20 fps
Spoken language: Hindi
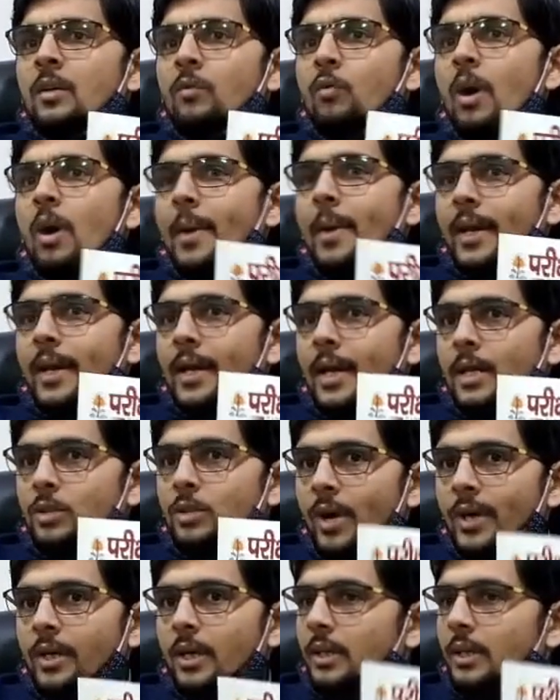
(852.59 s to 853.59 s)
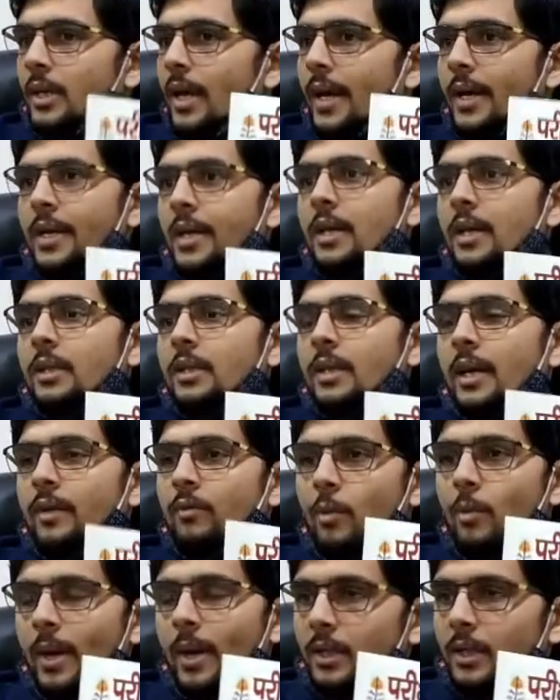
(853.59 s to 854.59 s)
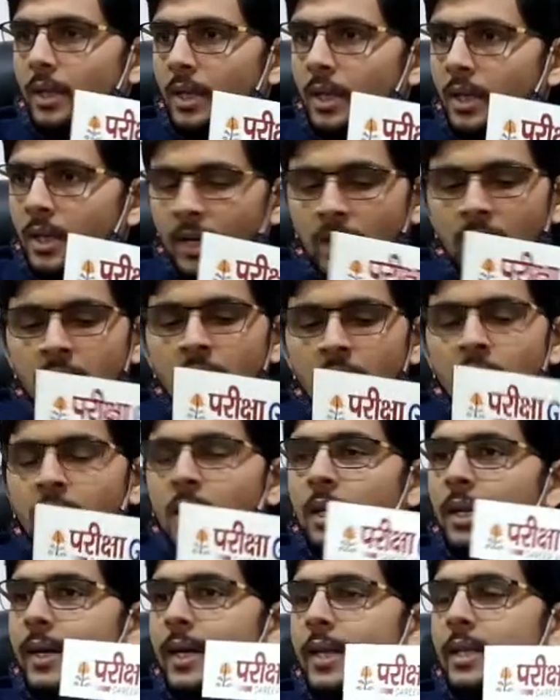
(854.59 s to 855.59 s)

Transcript: वो हमारे यहाँ ज्वाइन करता है नहीं करता है वो बात नहीं है